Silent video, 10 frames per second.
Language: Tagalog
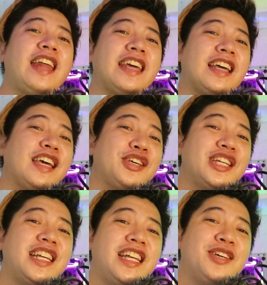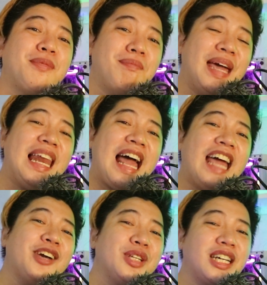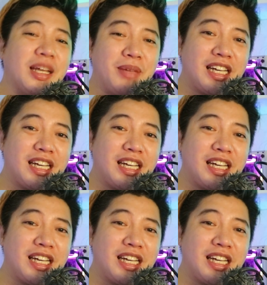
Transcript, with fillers: and i-click nyo na din yung bell icon katabi